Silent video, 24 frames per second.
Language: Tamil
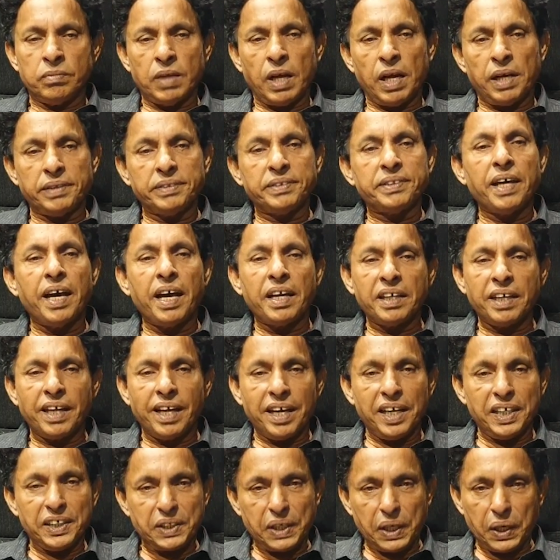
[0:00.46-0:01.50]
நான்
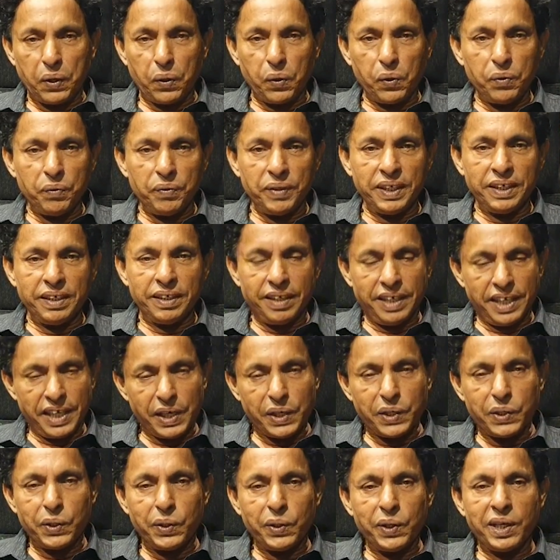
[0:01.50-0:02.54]
சாரங்கா இசைக்குழுவின்
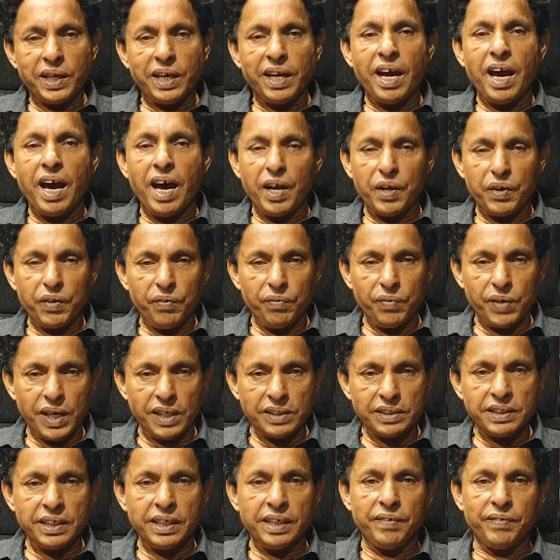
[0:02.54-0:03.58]
இயக்குனர் ஆர் வி
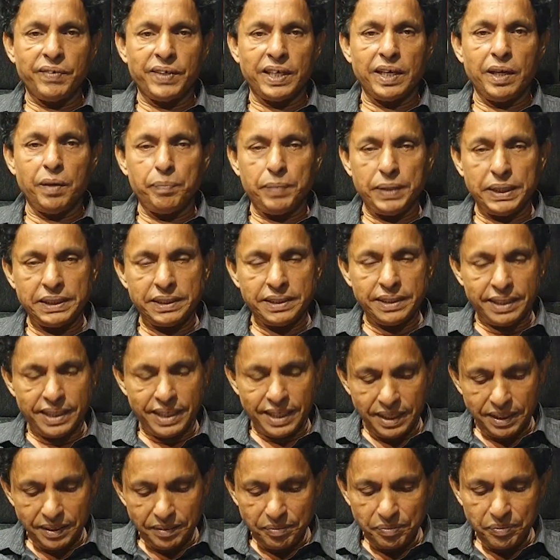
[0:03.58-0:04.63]
வாசன் அவர்கள்
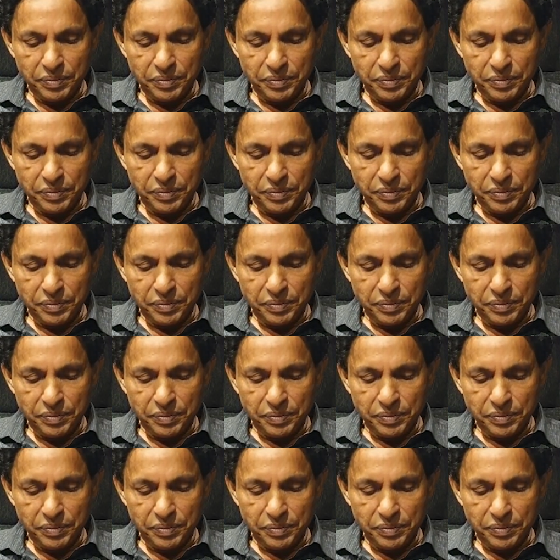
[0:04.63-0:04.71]
பேசுகிறேன்